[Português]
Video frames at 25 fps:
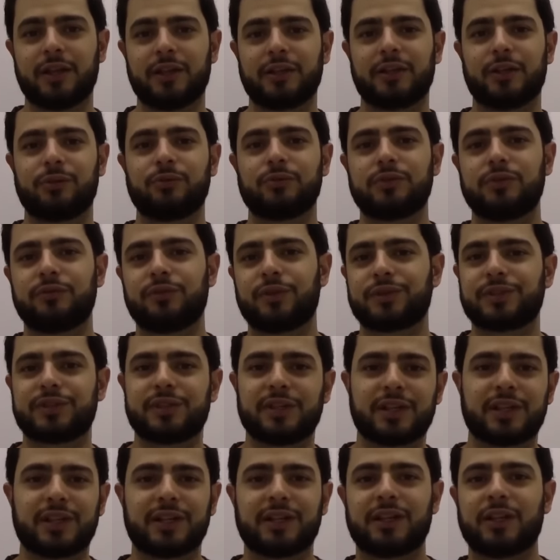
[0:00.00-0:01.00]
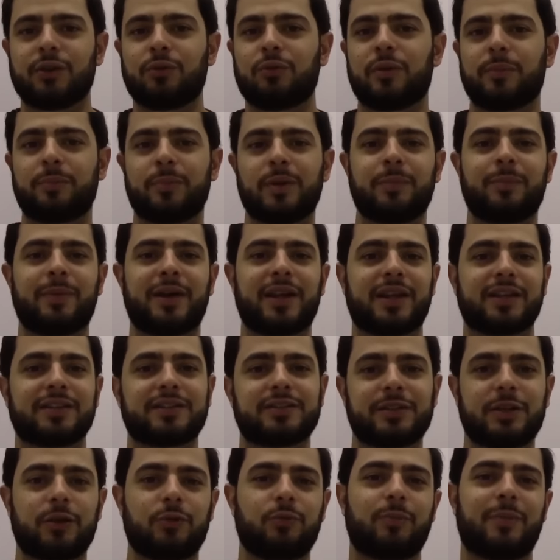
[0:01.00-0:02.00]
Então, se você quer ter uma
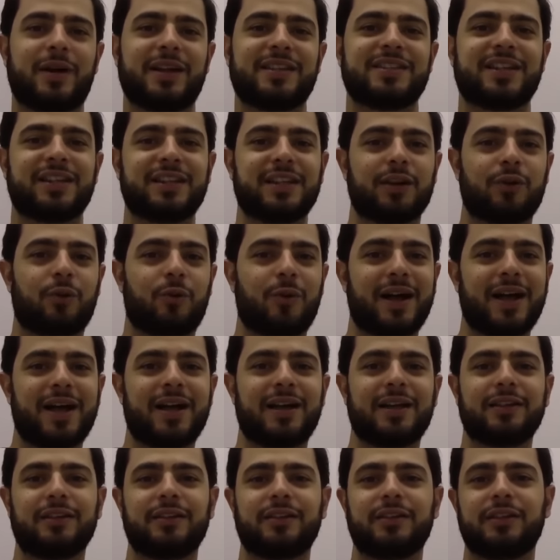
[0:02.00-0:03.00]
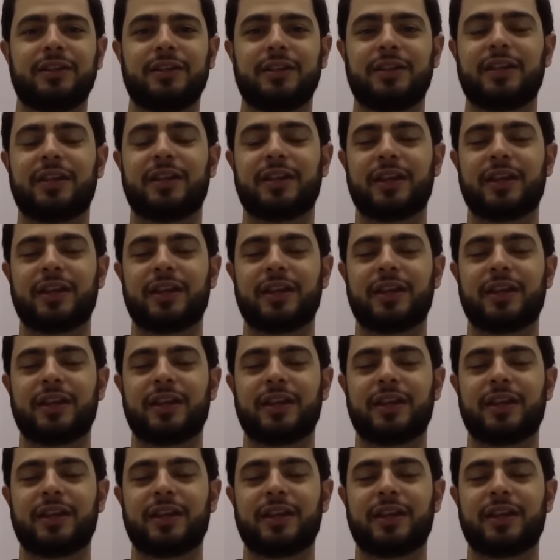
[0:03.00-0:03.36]
preparação mais adequada e